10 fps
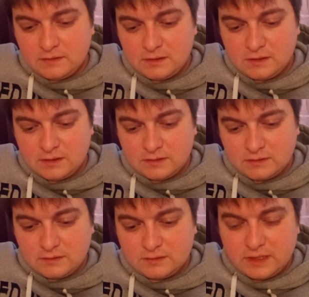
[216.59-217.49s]

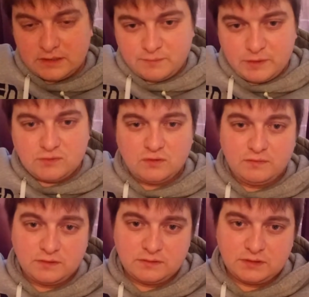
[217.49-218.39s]
на это
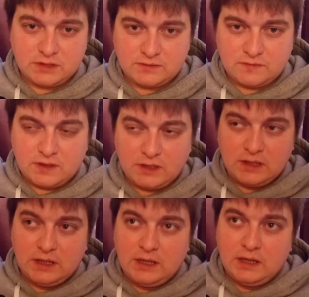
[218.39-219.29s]
способны, скажем так.
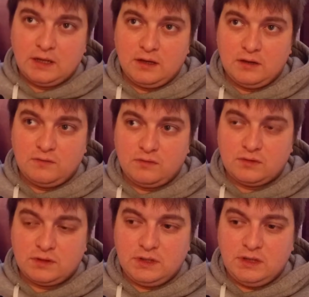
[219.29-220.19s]

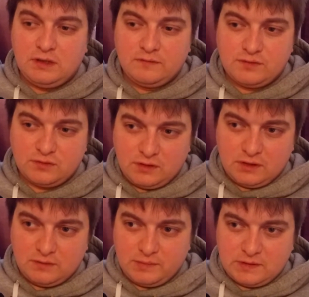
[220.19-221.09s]
Вот. И
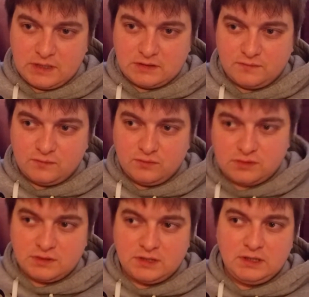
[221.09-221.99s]
все-таки питаться
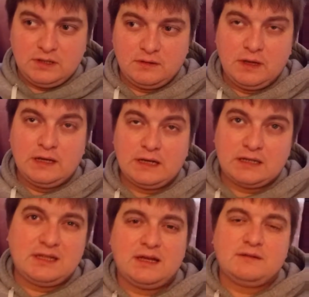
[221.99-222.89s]
вкусно. И
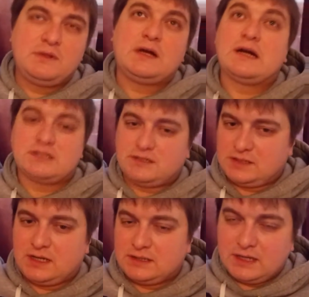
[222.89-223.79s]
когда, мне кажется,
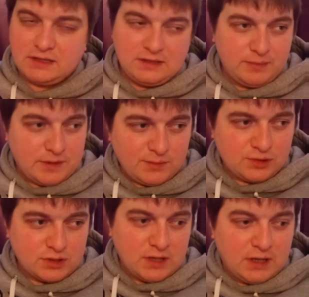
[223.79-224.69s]
когда ты
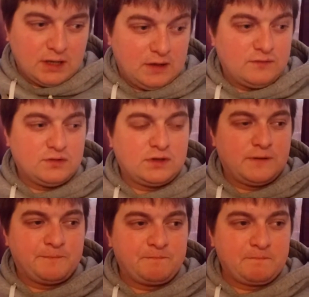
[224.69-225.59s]
поймешь
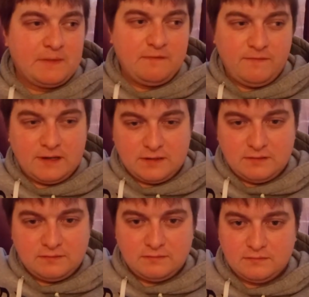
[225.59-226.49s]
все-таки эффект,